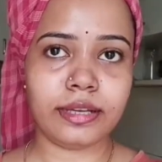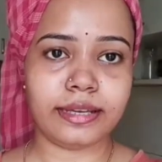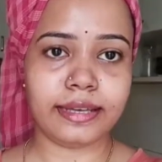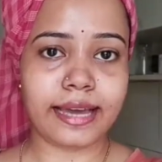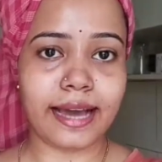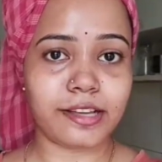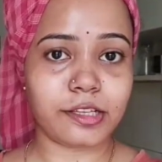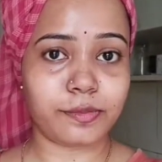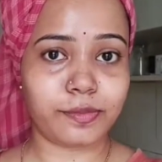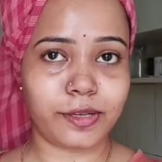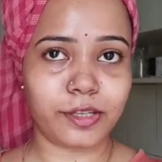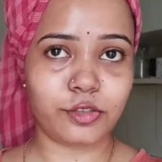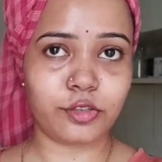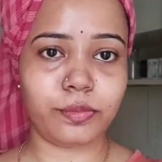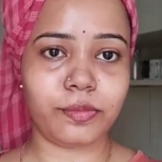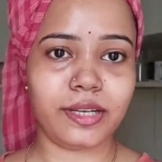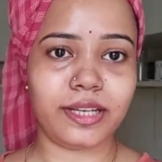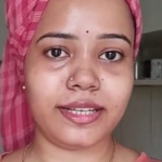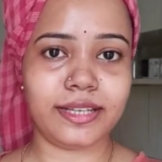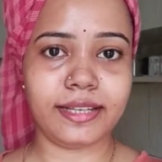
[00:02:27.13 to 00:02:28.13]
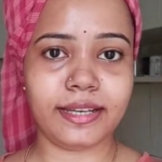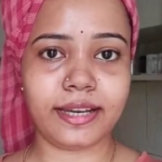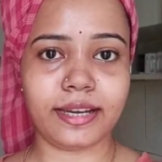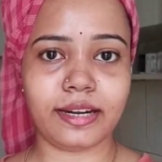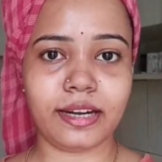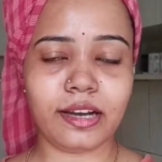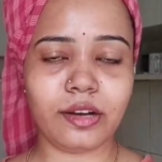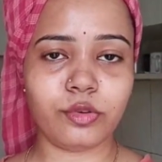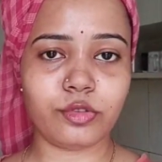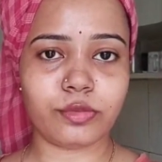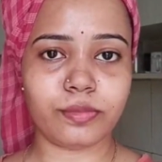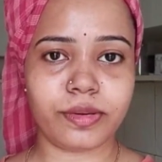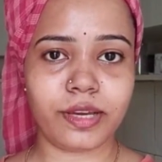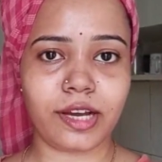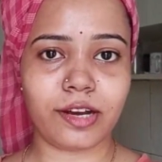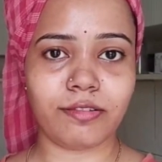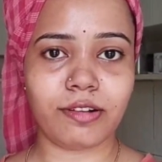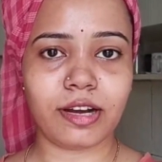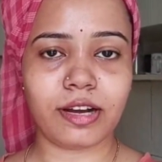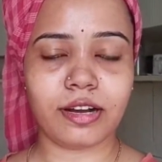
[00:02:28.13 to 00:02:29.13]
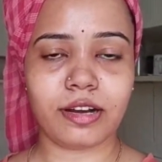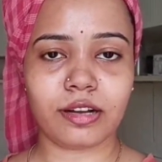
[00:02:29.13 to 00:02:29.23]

या आसपास जो बिल्डिंग है ना उसमें हवा